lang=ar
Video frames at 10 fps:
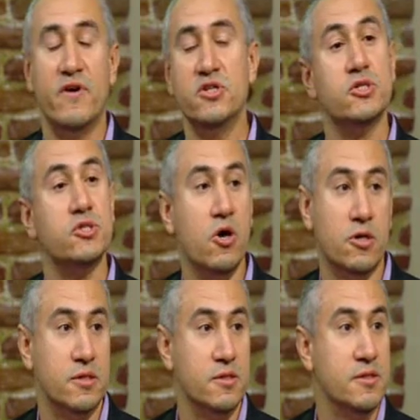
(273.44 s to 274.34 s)
ما فيهاش
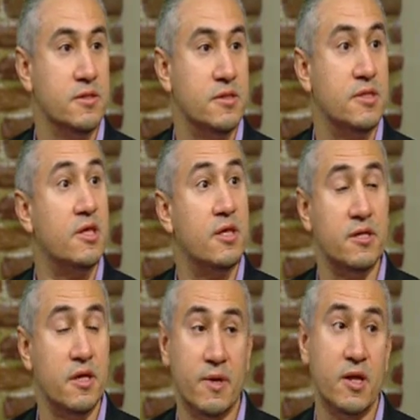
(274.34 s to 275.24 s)
هزار ده,
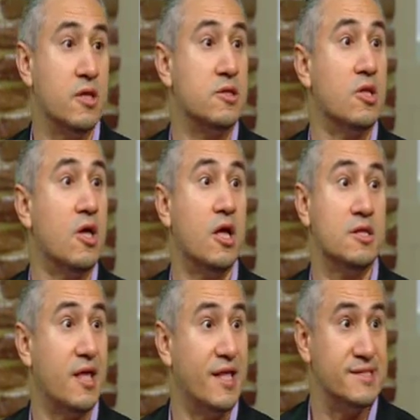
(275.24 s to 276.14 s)
ده يبقى قدر الله
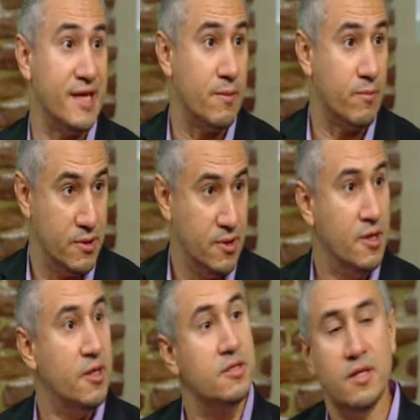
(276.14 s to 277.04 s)
خلطه انساب اه ده
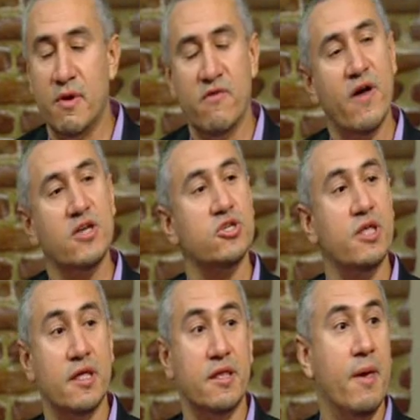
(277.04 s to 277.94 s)
حقيقي ده ما ينفعش
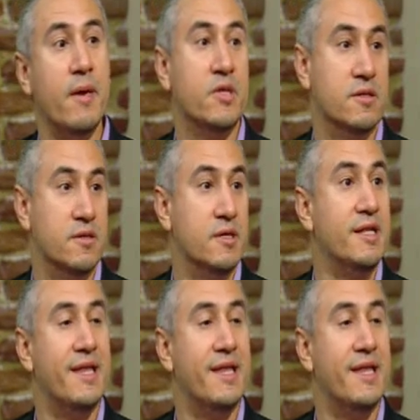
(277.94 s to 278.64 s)
تماما مم.